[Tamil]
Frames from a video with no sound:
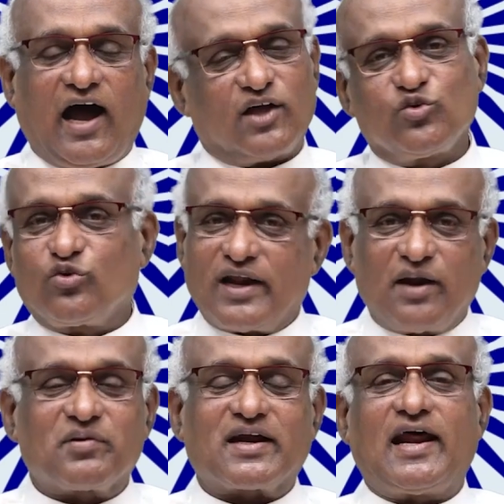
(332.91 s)
அதுவும் கூட
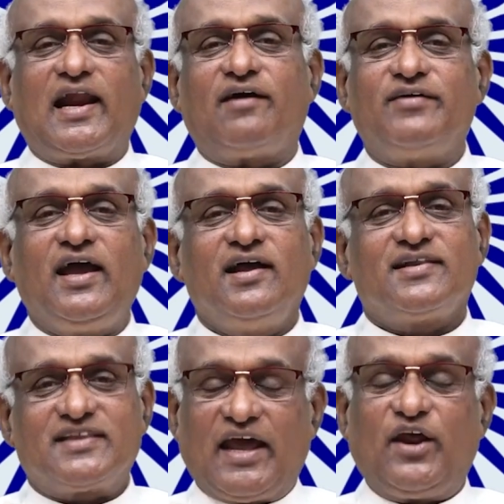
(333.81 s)
நமக்கு நல்லாவே
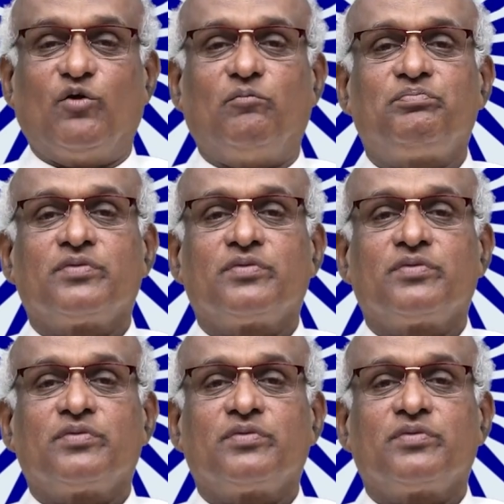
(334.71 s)
தெரியும்